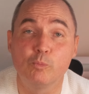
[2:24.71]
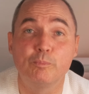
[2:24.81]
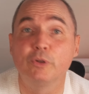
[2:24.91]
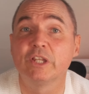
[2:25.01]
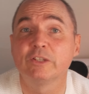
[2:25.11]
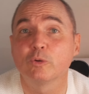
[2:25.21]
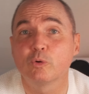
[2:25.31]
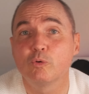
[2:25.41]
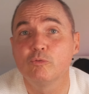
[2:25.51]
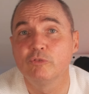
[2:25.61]
ou peut-être
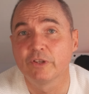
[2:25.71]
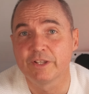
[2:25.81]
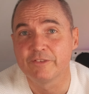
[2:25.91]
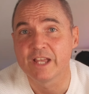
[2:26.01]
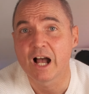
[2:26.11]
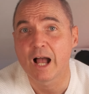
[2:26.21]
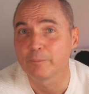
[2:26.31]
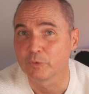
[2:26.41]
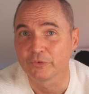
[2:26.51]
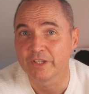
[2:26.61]
que vous en avez un à
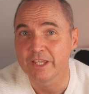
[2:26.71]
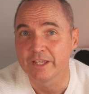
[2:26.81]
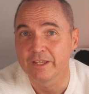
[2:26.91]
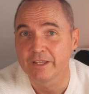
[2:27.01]
me conseiller.